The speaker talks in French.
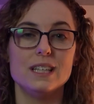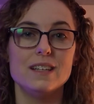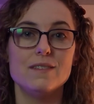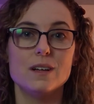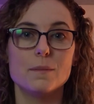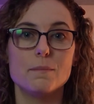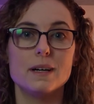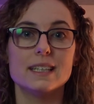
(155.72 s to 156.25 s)

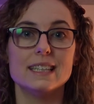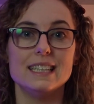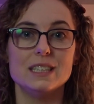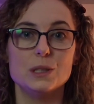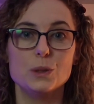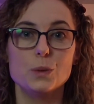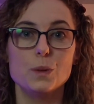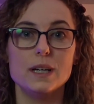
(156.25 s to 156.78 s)
développement
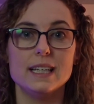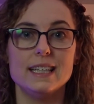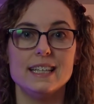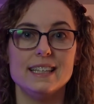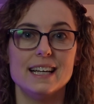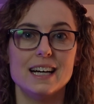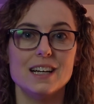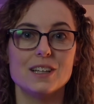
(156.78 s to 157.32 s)
des os et des
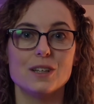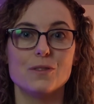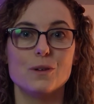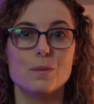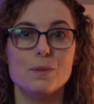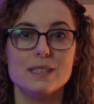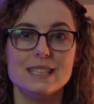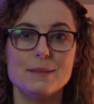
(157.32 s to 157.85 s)
dents de vos
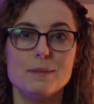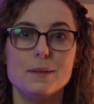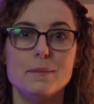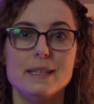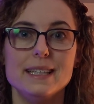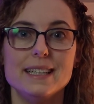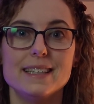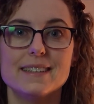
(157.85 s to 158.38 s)
petits
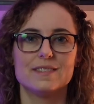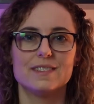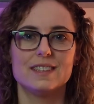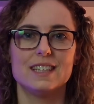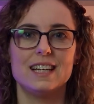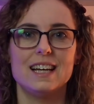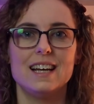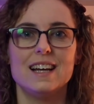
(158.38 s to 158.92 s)
bébés.
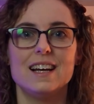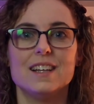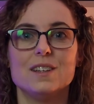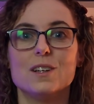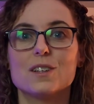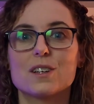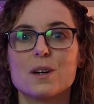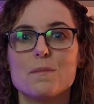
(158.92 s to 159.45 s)

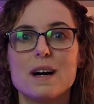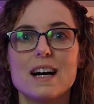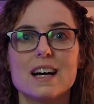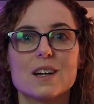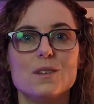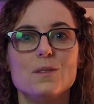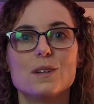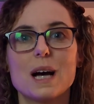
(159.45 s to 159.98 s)
Notre
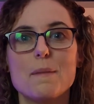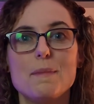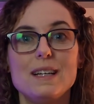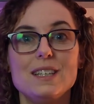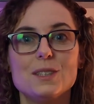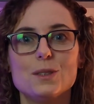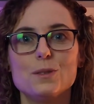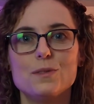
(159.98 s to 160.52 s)
mère nous
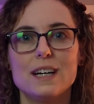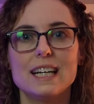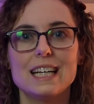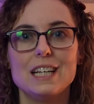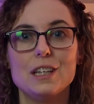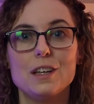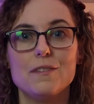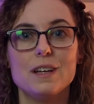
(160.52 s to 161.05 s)
rappelle souvent
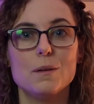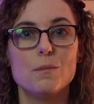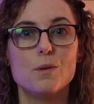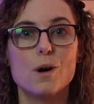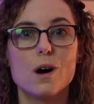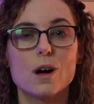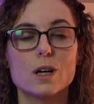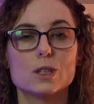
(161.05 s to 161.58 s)
qu'elle devait
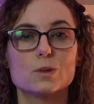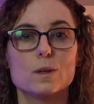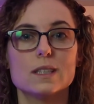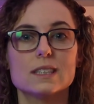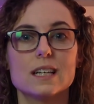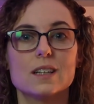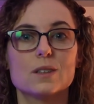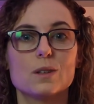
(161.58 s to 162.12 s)
boire
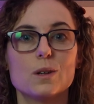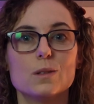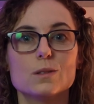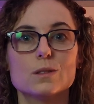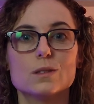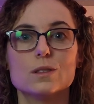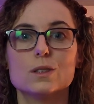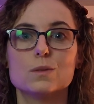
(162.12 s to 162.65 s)
60
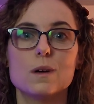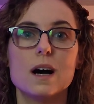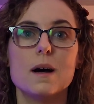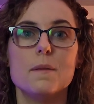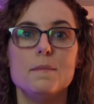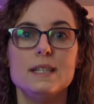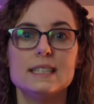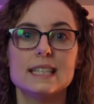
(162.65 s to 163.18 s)
onces, soit
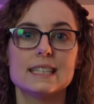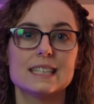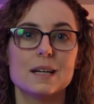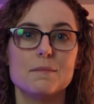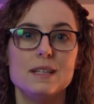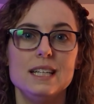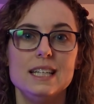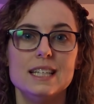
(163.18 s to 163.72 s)
1700
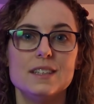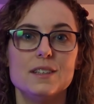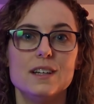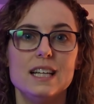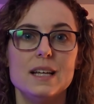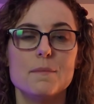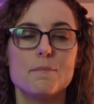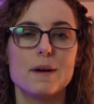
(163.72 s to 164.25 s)
ml de
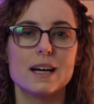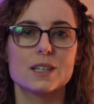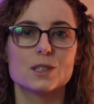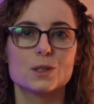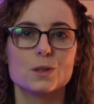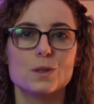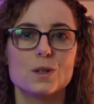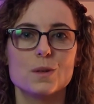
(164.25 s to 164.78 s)
lait par
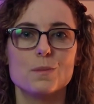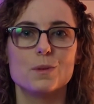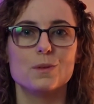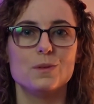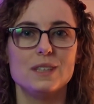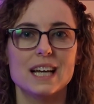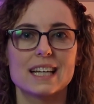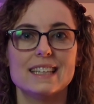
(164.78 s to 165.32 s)
jour pour
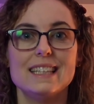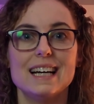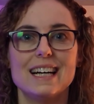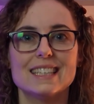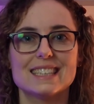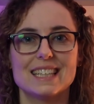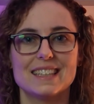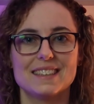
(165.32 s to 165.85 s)
nous garder en
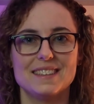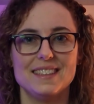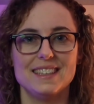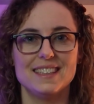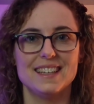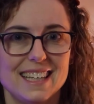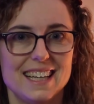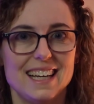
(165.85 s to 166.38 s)
santé.
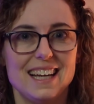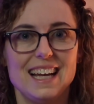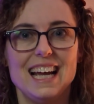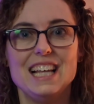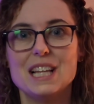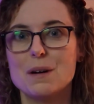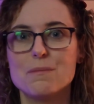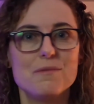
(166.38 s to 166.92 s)

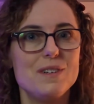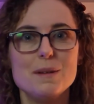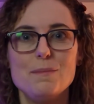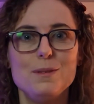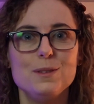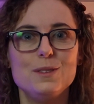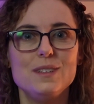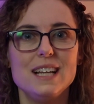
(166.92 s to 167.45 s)
Elle n'en pouvait
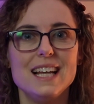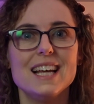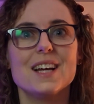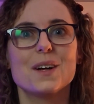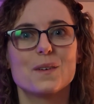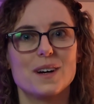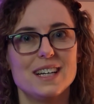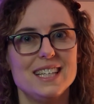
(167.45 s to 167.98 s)
plus du lait,
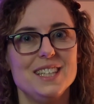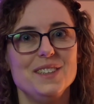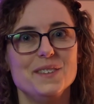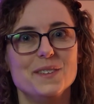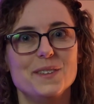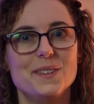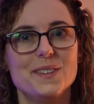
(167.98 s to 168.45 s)
croyez-nous.